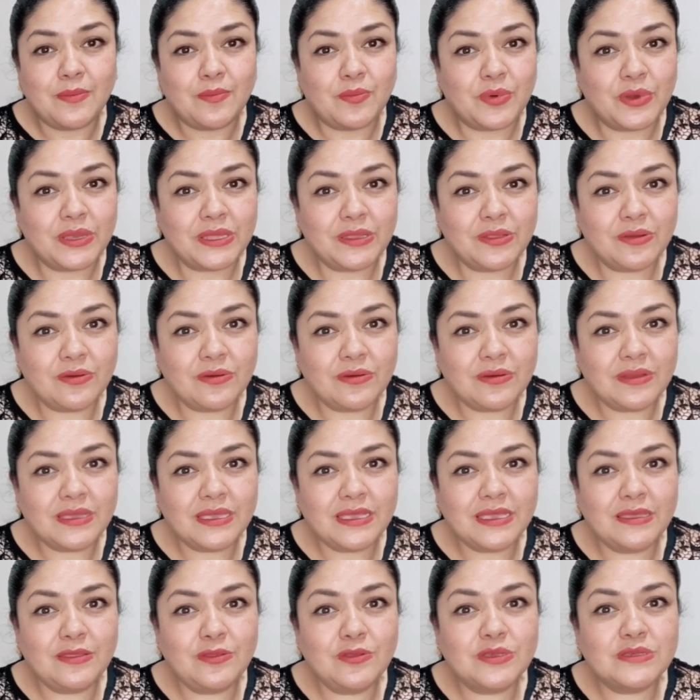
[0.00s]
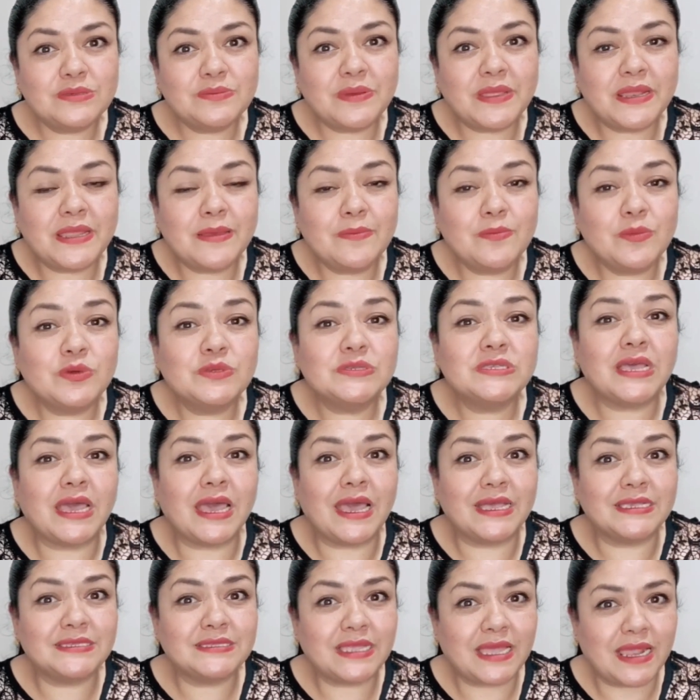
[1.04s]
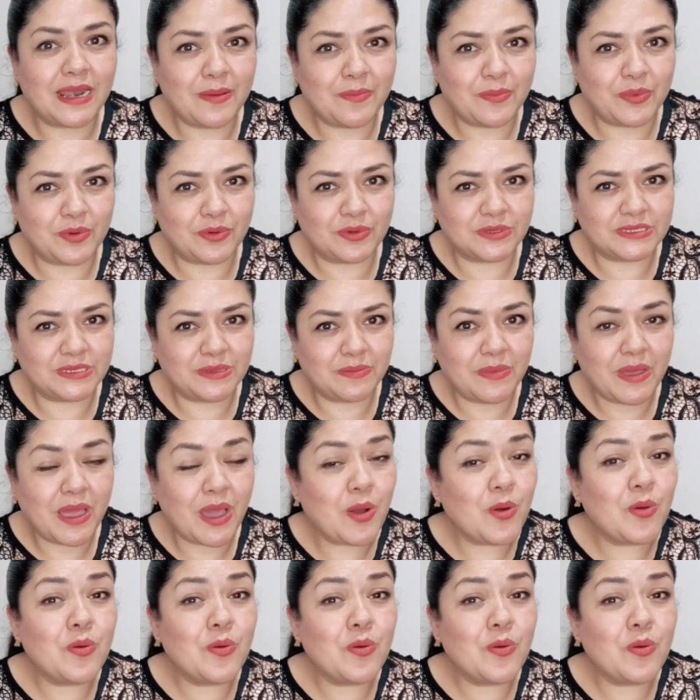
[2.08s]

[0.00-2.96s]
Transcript: Bueno, y nos veremos hasta la próxima.